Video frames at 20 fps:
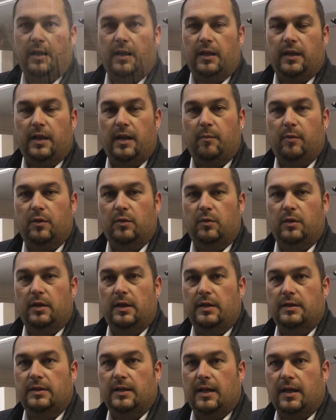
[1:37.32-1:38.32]
che andiamo ad
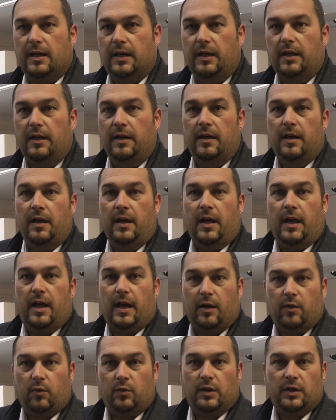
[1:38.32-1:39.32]
utilizzare
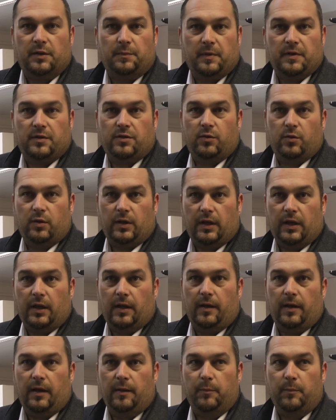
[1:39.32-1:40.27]
e con gli spessori